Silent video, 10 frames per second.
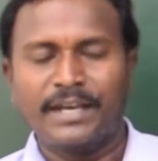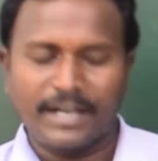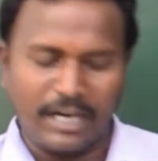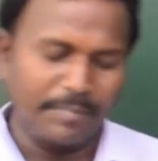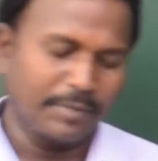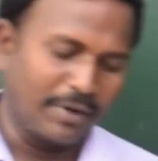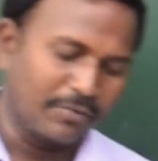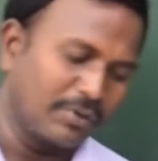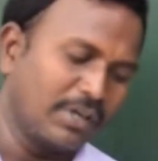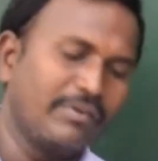కాకపోతే
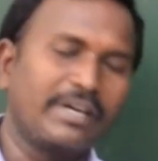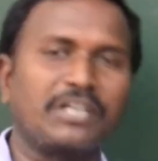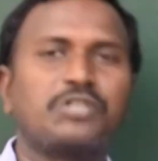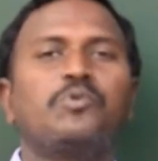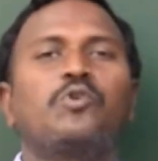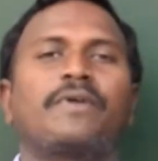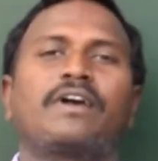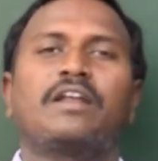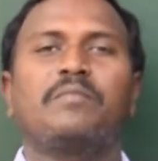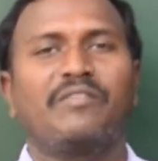మనకున్నటువంటి టెక్స్ట్ బుక్
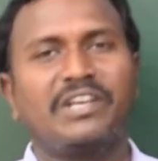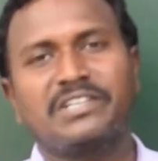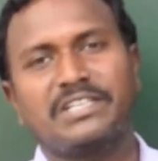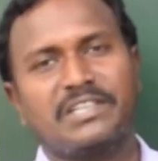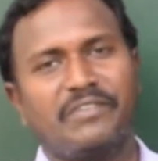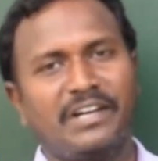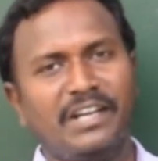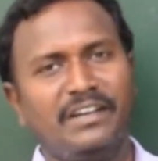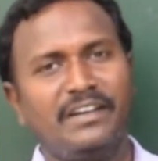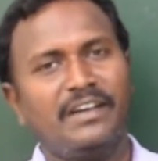ప్రకారం మనం ఏం చేస్తామంటే
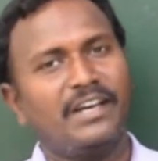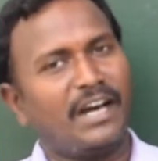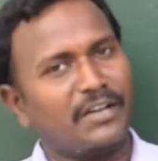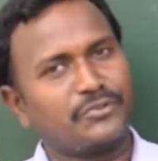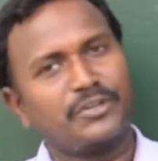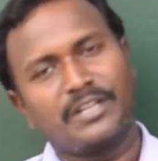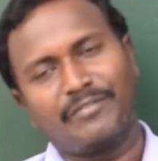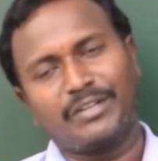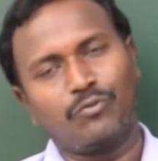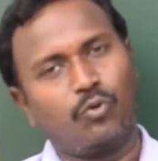అచ్చుల
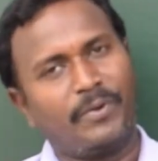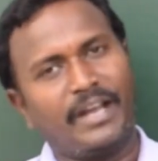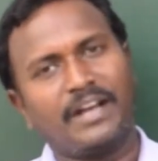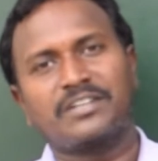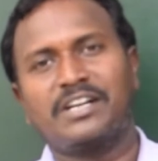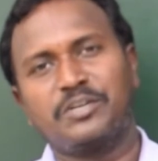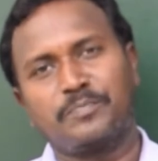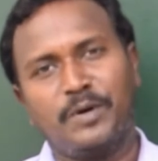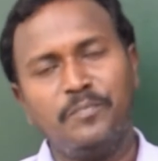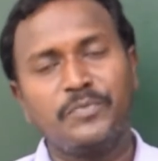తర్వాత ఉభయాక్షరాలు
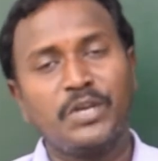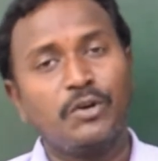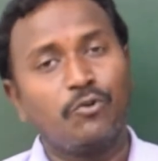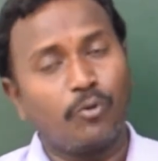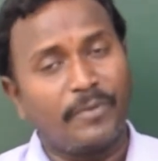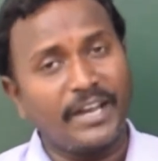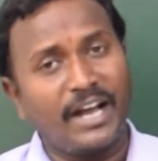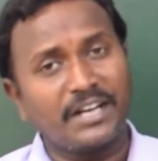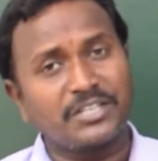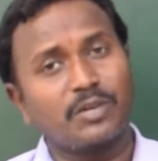చెప్పాం
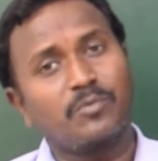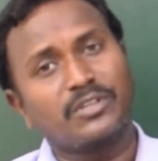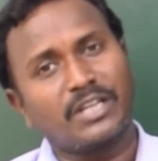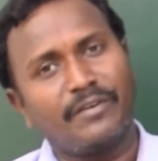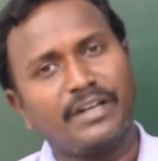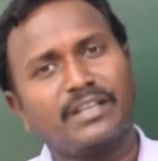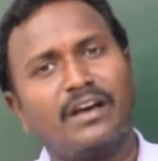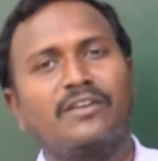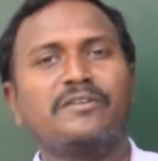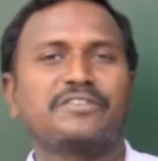ఉభయాక్షరముల తర్వాత
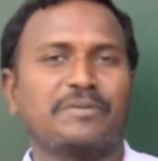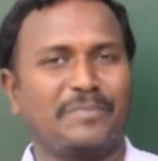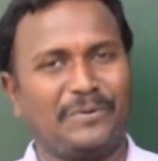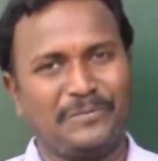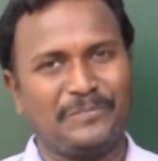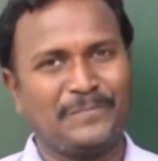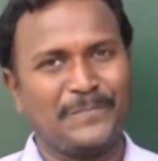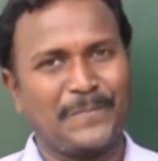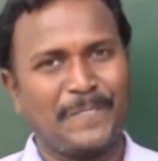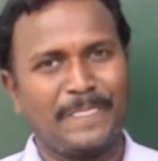హల్లులు చెప్పాం
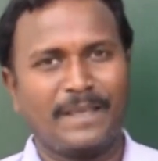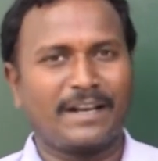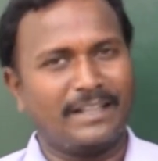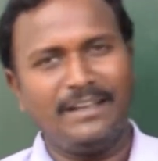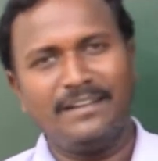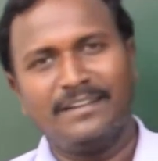కదా